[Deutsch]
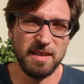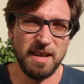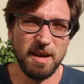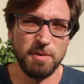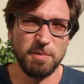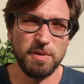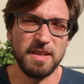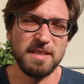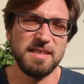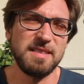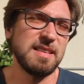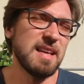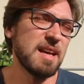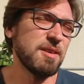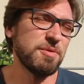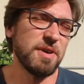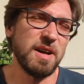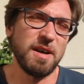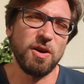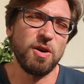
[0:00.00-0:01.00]
Aber es ist
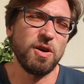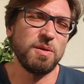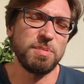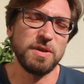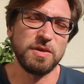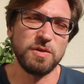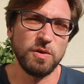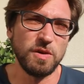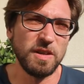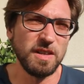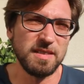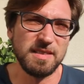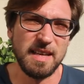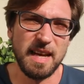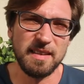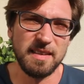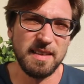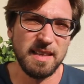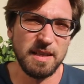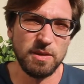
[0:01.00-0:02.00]
einfach auch ein persönliches
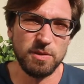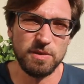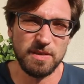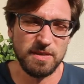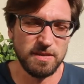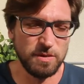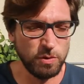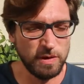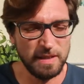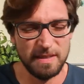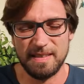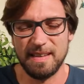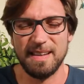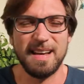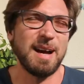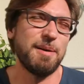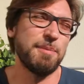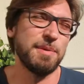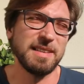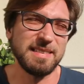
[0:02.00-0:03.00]
Anliegen und so gesehen
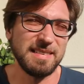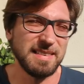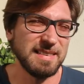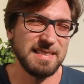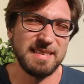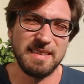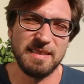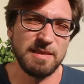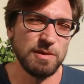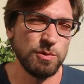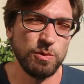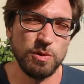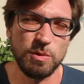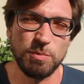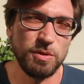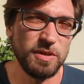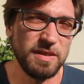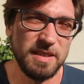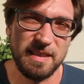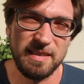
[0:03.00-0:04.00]
kann man das jetzt nicht zu
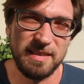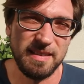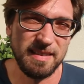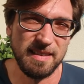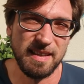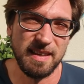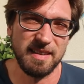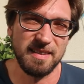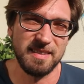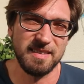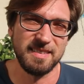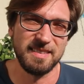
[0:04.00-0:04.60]
hundertprozentig trennen.